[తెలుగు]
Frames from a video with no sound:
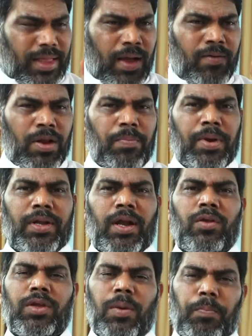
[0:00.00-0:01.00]
దేవుని
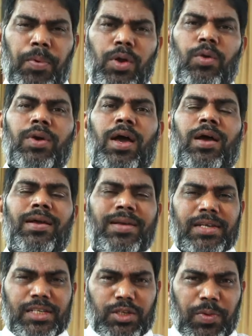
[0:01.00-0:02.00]
బిడ్డలు ఎప్పుడు కూడా
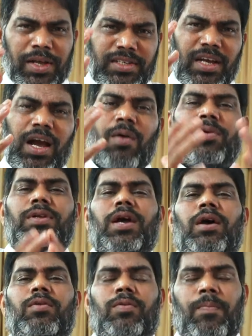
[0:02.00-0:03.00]
స్వేచ్ఛగా
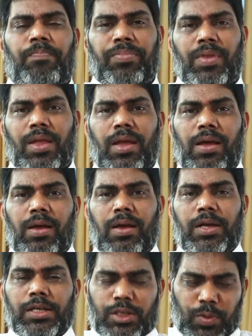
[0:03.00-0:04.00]
ఉంటారు
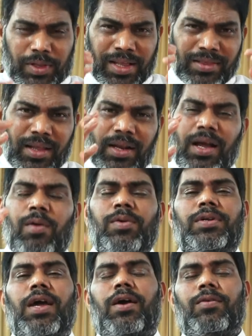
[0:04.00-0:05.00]
స్వతంత్రంగా
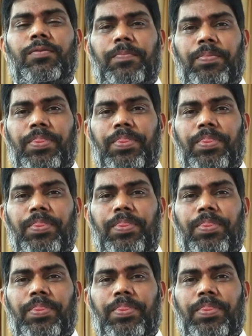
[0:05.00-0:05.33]
ఉంటారు